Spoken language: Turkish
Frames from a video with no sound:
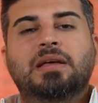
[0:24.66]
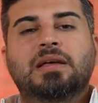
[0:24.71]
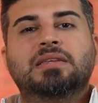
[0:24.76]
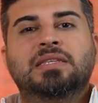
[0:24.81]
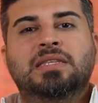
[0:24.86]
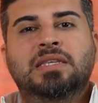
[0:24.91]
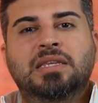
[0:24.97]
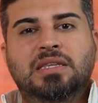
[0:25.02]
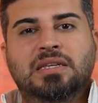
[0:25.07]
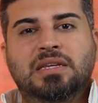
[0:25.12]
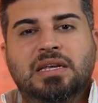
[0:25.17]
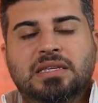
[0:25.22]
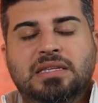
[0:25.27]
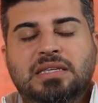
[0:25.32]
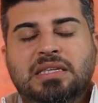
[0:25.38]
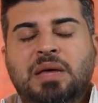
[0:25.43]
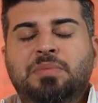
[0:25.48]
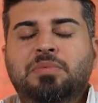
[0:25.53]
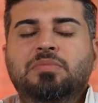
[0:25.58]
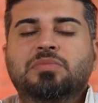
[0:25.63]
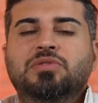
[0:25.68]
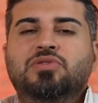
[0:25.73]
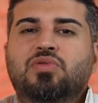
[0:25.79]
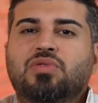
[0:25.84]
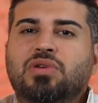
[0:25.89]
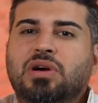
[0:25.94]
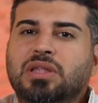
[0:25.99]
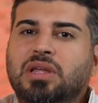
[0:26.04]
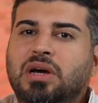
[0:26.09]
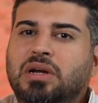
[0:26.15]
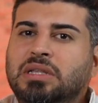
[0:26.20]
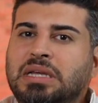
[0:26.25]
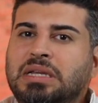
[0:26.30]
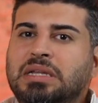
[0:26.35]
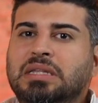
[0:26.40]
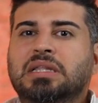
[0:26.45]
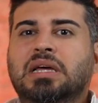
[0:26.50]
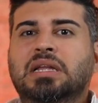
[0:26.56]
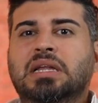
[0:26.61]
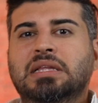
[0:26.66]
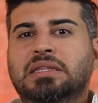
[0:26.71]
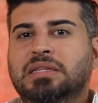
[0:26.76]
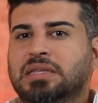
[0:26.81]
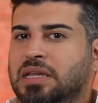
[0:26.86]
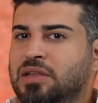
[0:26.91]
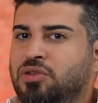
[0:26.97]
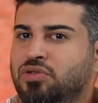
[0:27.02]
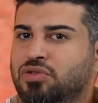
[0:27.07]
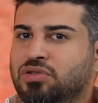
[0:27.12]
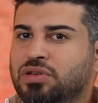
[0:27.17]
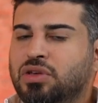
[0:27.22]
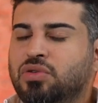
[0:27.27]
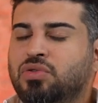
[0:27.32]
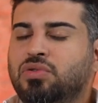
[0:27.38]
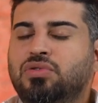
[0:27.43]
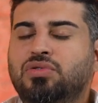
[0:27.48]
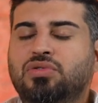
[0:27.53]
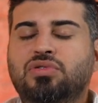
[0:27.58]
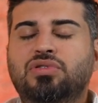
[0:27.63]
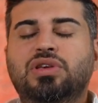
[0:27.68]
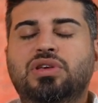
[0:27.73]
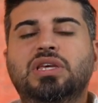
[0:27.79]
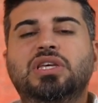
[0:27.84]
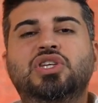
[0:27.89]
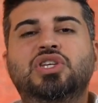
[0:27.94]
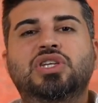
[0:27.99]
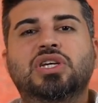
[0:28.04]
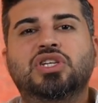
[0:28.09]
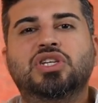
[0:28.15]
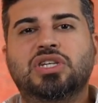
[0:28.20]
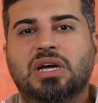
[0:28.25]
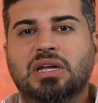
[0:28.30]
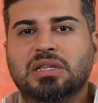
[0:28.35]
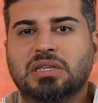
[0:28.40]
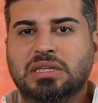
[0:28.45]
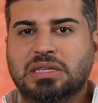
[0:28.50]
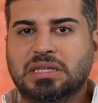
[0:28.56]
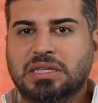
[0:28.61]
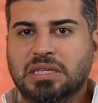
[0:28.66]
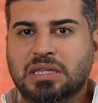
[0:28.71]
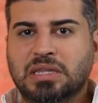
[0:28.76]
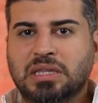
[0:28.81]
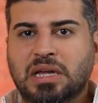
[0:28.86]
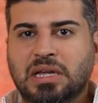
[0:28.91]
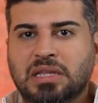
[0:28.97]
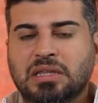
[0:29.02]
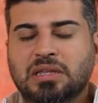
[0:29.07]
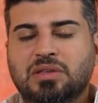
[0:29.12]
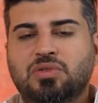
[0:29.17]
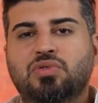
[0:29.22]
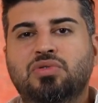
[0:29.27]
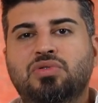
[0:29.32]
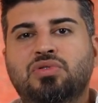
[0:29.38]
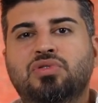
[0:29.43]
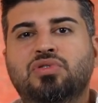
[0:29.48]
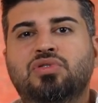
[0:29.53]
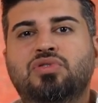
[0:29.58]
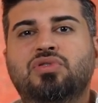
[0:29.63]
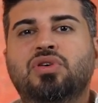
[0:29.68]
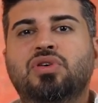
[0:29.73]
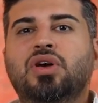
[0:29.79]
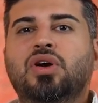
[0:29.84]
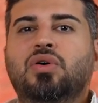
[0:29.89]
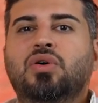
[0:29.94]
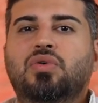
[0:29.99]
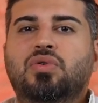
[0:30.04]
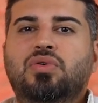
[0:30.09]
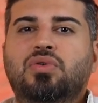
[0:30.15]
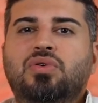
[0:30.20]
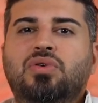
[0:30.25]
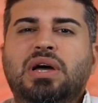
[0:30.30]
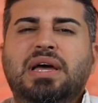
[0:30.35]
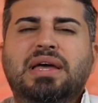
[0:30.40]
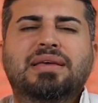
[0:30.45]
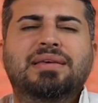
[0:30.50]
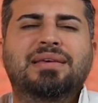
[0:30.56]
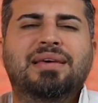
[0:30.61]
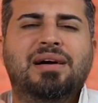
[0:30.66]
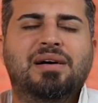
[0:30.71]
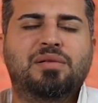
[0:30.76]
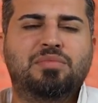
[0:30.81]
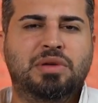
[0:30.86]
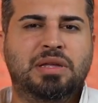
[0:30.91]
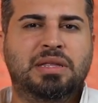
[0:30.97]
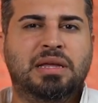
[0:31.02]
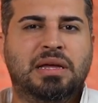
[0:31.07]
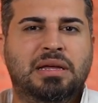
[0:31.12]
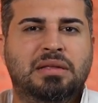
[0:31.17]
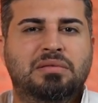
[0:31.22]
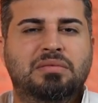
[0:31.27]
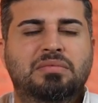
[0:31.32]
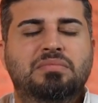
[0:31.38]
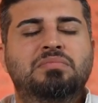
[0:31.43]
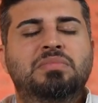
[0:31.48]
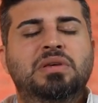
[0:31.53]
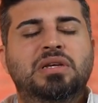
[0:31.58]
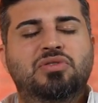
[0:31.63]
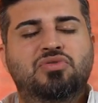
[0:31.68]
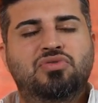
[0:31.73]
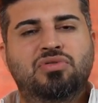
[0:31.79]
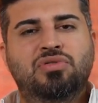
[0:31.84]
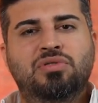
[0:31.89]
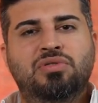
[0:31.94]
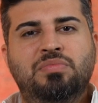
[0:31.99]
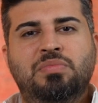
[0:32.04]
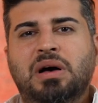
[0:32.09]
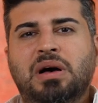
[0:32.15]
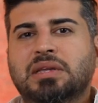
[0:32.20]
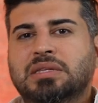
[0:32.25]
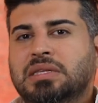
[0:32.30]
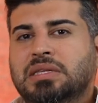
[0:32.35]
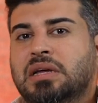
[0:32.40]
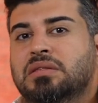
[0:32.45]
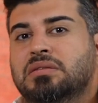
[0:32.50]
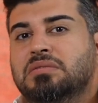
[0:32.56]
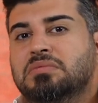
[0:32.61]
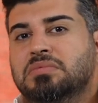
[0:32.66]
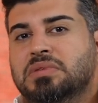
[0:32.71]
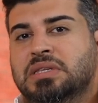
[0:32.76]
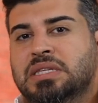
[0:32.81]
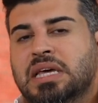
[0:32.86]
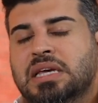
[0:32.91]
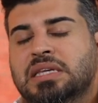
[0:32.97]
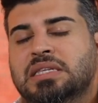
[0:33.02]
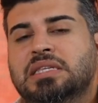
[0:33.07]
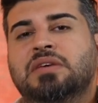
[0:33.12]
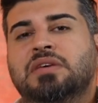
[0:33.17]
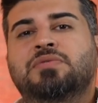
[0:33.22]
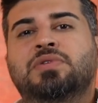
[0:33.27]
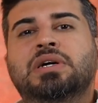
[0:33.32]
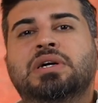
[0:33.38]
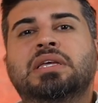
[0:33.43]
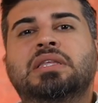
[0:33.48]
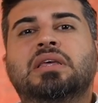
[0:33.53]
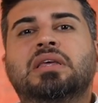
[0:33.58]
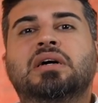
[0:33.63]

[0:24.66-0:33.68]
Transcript: stres hepimizi o kadar derinden etkiliyor ki günlük iş yaşantısından, günlük o hengameden bir türlü bazen sekse vakit